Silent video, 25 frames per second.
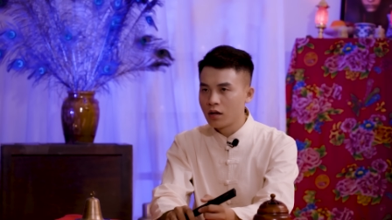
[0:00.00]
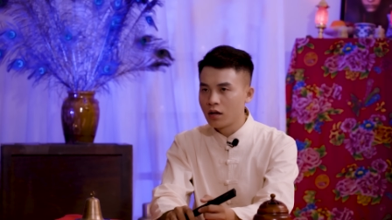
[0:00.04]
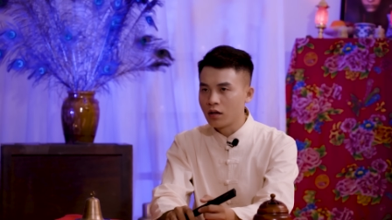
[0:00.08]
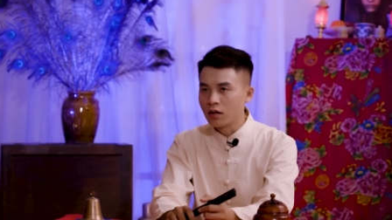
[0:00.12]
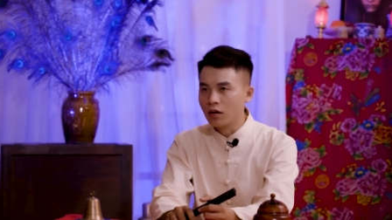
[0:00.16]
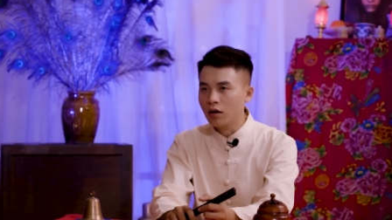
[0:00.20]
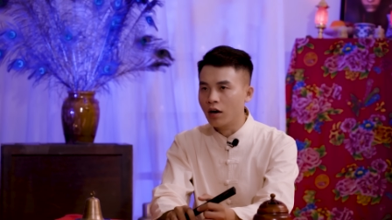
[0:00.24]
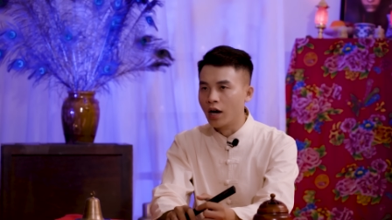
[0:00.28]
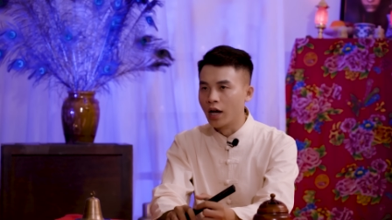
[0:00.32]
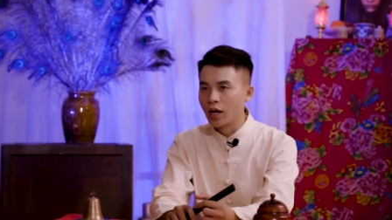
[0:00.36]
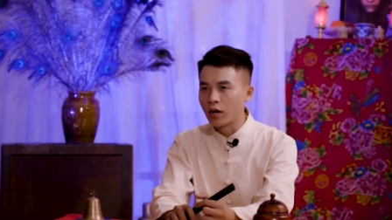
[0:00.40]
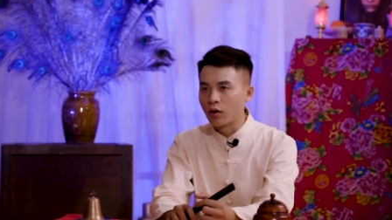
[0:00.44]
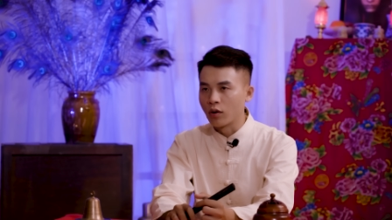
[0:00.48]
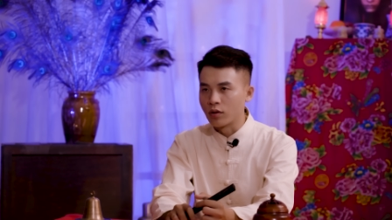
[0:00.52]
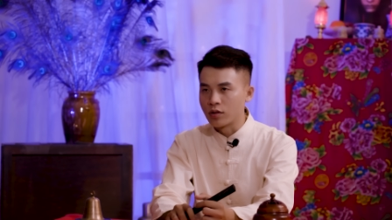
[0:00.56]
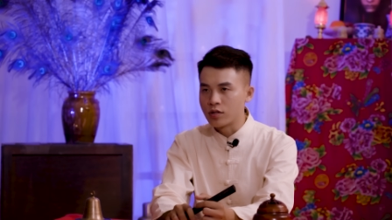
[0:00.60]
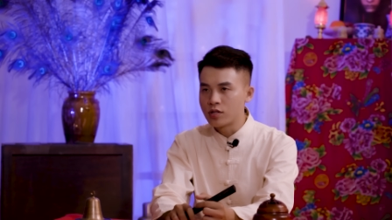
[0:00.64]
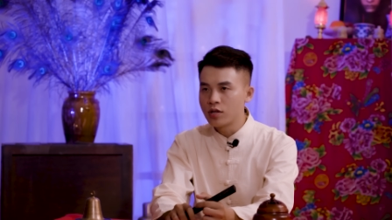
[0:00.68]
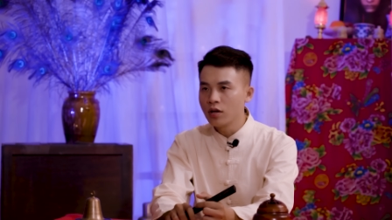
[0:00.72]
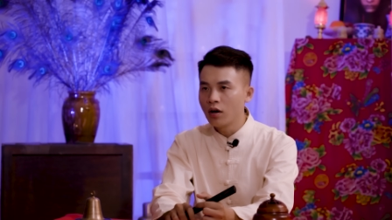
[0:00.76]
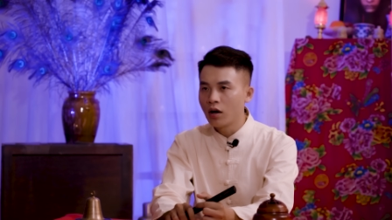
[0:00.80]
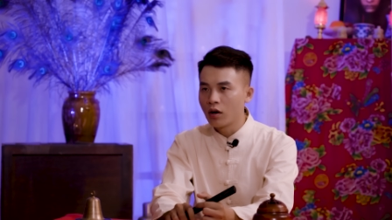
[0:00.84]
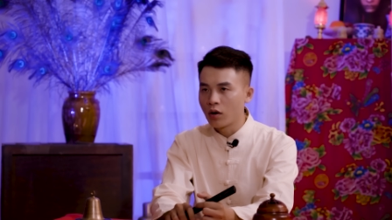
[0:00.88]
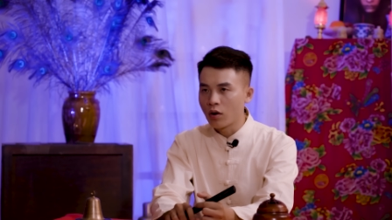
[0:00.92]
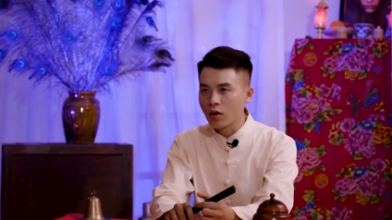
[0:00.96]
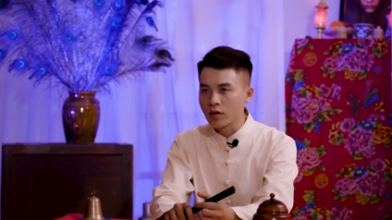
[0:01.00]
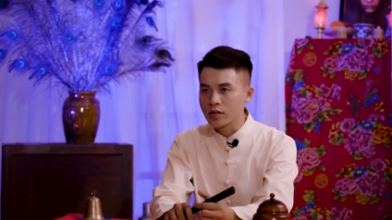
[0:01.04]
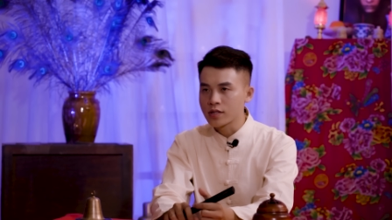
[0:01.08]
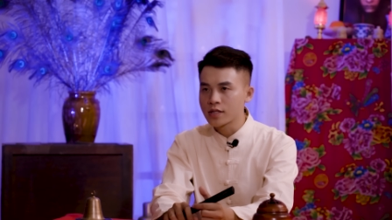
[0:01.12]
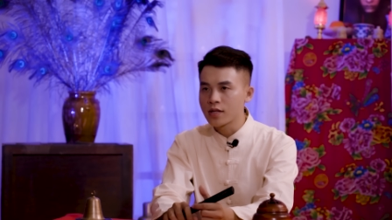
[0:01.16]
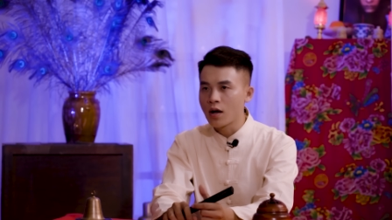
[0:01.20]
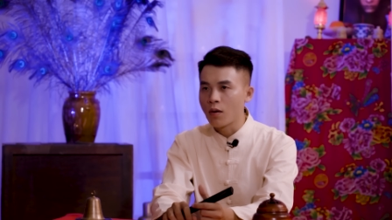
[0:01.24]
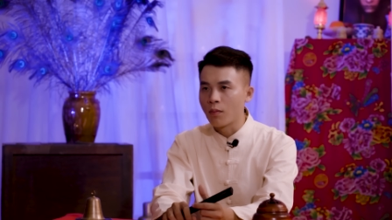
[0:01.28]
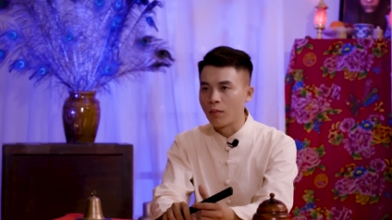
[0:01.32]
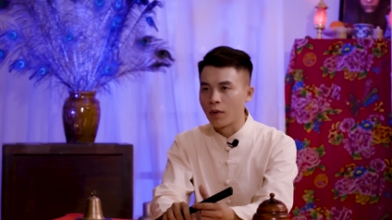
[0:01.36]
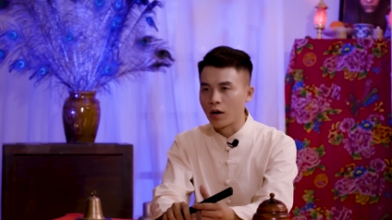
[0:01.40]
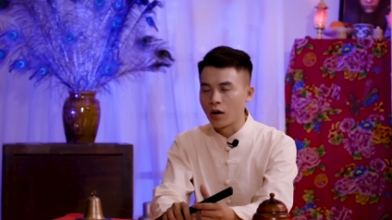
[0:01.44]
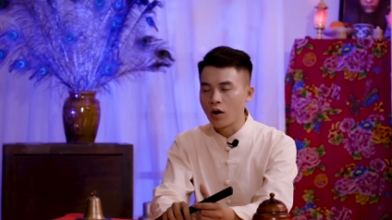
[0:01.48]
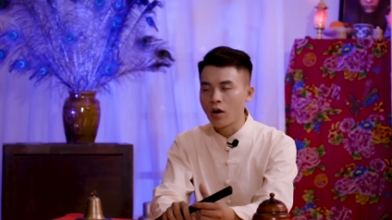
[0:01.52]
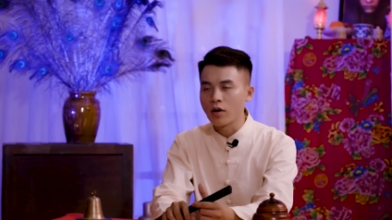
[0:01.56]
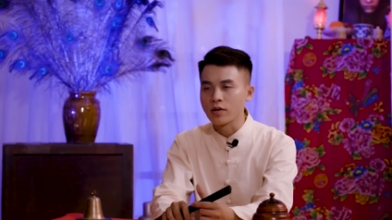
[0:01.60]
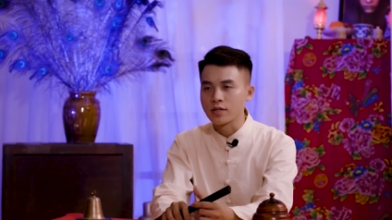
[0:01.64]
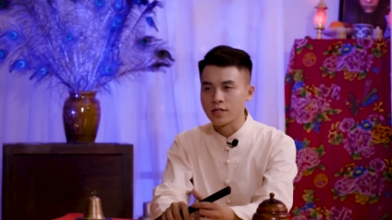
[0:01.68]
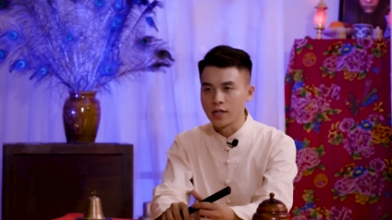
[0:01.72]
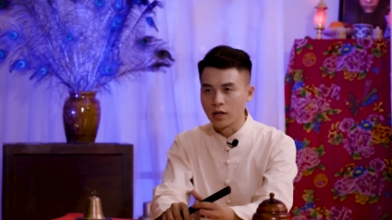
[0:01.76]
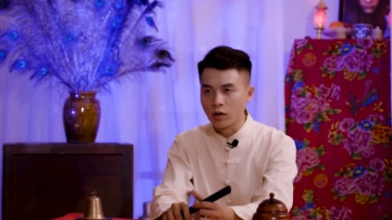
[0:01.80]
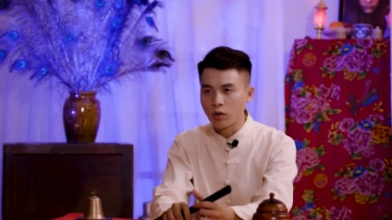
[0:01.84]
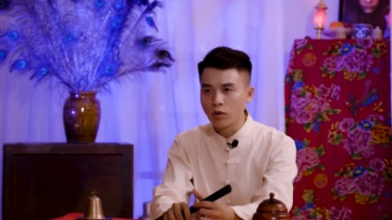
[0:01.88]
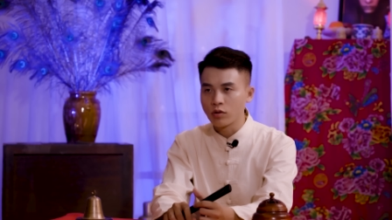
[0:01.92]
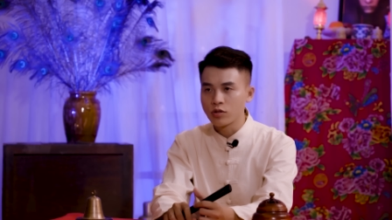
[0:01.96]
Người còn chưa lo xong mà lo
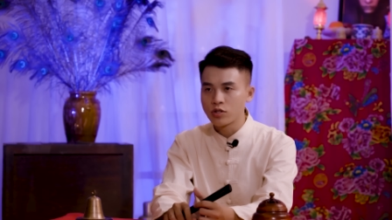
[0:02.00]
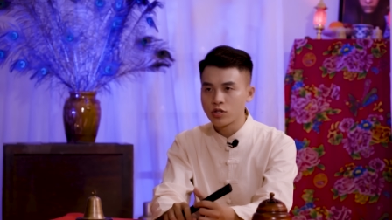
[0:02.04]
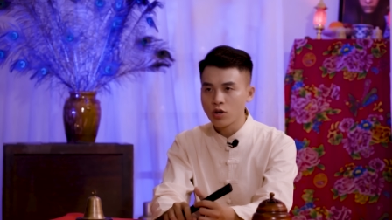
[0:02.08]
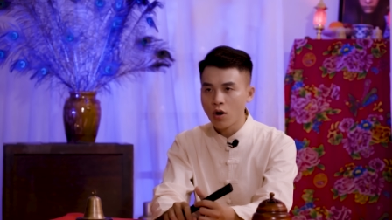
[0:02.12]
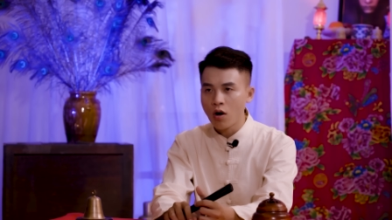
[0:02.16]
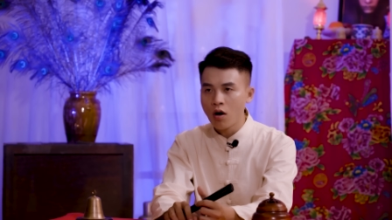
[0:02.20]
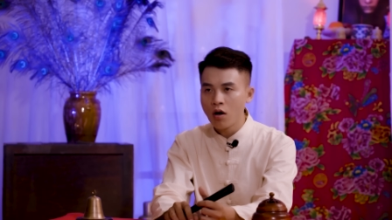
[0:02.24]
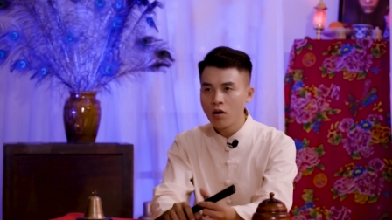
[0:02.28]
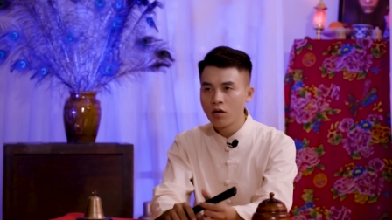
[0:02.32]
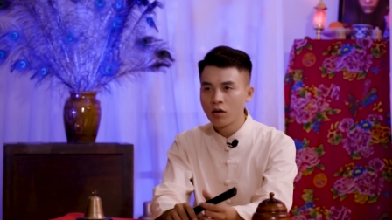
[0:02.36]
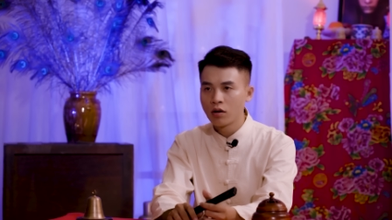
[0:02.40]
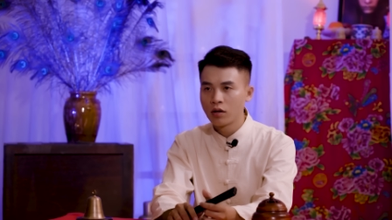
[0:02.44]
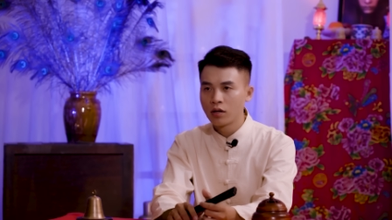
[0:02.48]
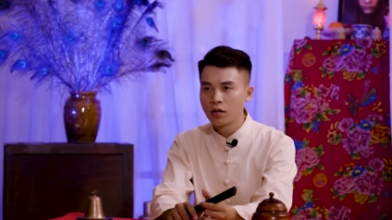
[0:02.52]
gì con chó.